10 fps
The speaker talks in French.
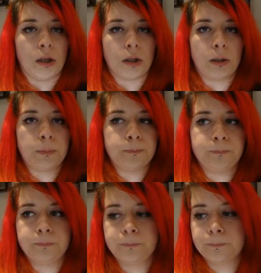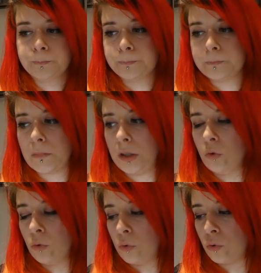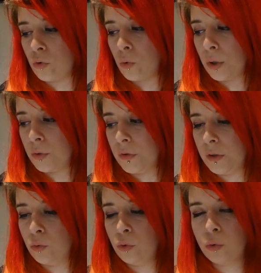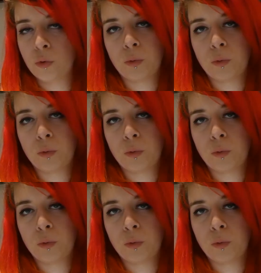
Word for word: Euh, et donc je crois que c'est tout donc